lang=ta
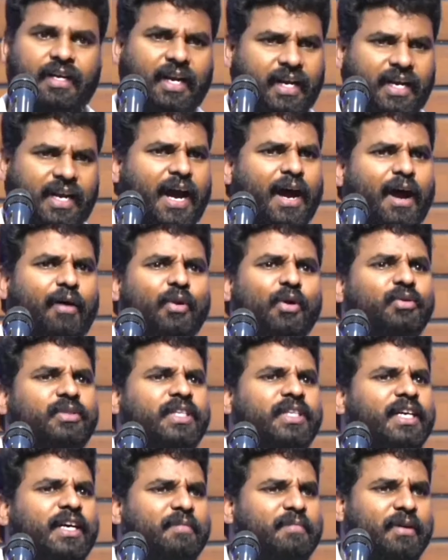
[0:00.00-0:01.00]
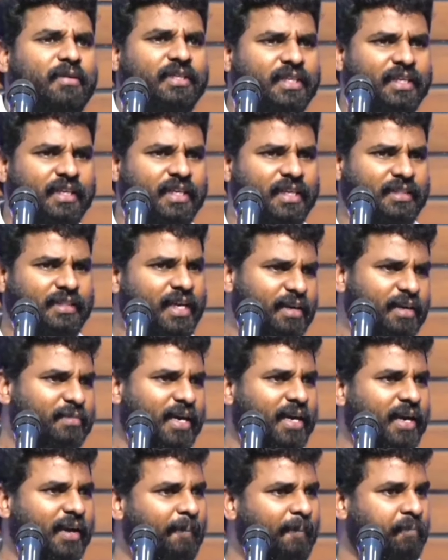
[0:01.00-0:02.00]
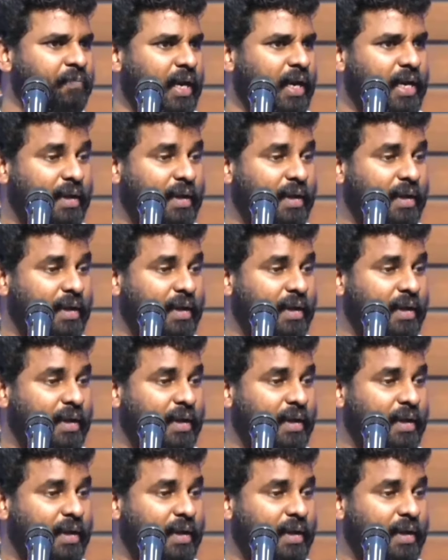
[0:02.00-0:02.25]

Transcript: இல்லை நான் அவ்வளோ சீக்கிரமாக வந்து செய்ய மாட்டேன்